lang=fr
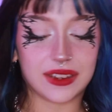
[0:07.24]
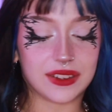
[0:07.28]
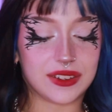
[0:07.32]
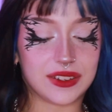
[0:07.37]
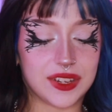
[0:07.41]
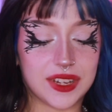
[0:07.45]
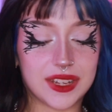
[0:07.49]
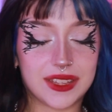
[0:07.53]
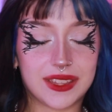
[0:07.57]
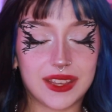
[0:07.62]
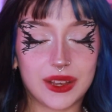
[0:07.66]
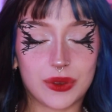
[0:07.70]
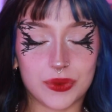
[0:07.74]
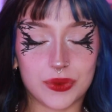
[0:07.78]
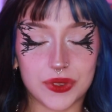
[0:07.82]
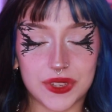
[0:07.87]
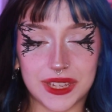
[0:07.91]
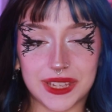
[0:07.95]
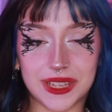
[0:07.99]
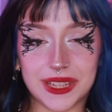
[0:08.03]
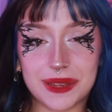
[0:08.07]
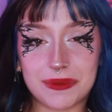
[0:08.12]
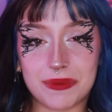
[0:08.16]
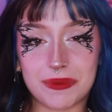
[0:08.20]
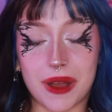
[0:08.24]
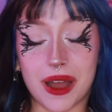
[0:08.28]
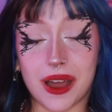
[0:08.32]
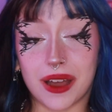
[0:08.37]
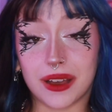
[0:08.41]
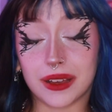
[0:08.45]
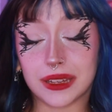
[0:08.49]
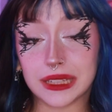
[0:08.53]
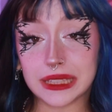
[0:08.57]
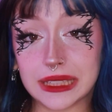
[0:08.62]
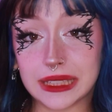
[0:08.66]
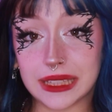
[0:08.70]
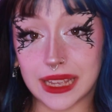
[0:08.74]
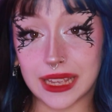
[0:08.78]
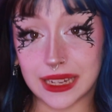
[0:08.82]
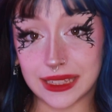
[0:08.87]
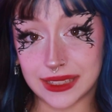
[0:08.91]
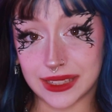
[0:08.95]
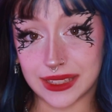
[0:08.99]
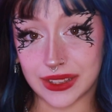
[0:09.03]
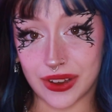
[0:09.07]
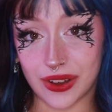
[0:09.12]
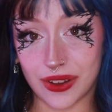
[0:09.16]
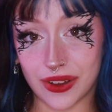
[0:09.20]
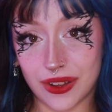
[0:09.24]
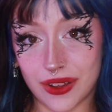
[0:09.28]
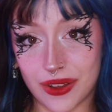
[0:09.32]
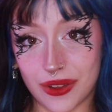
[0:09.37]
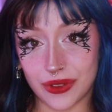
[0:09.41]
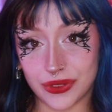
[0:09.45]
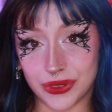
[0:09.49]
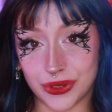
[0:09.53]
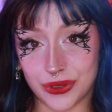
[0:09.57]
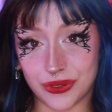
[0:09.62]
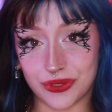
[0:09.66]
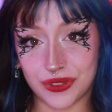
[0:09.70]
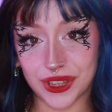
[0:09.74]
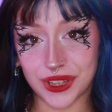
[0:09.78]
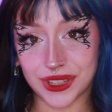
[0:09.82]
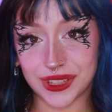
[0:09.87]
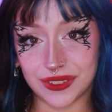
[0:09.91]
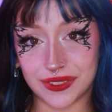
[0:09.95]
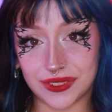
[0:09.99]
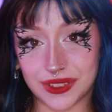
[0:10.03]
J'ai été conseillée par quelqu'un de faire des